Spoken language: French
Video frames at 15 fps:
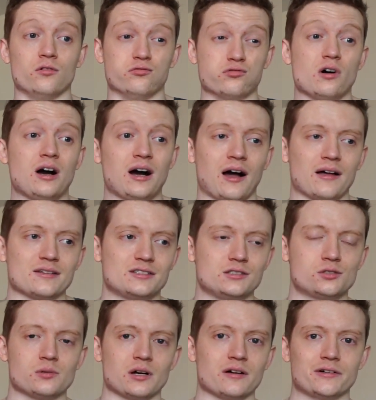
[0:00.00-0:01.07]
voir si
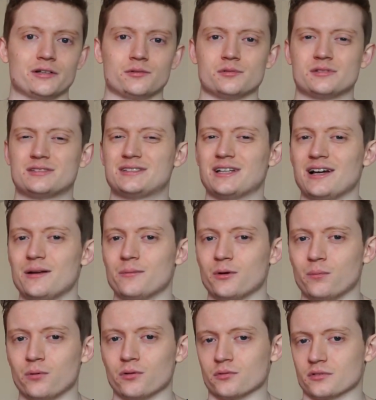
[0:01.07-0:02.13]
tu as un valgus
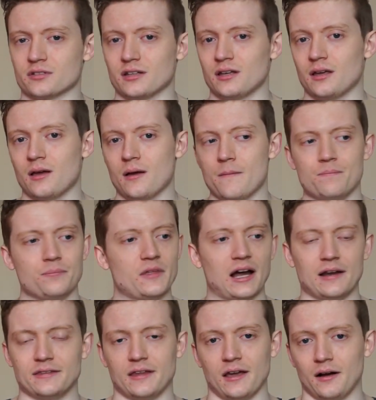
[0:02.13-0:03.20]
tellement prononcé,
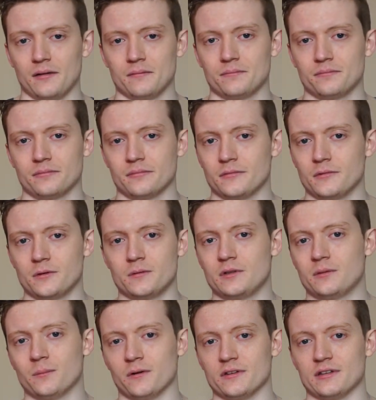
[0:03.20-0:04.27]
haltères,
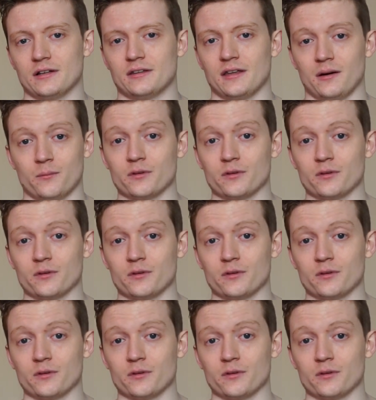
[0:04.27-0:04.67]
uniquement les haltères.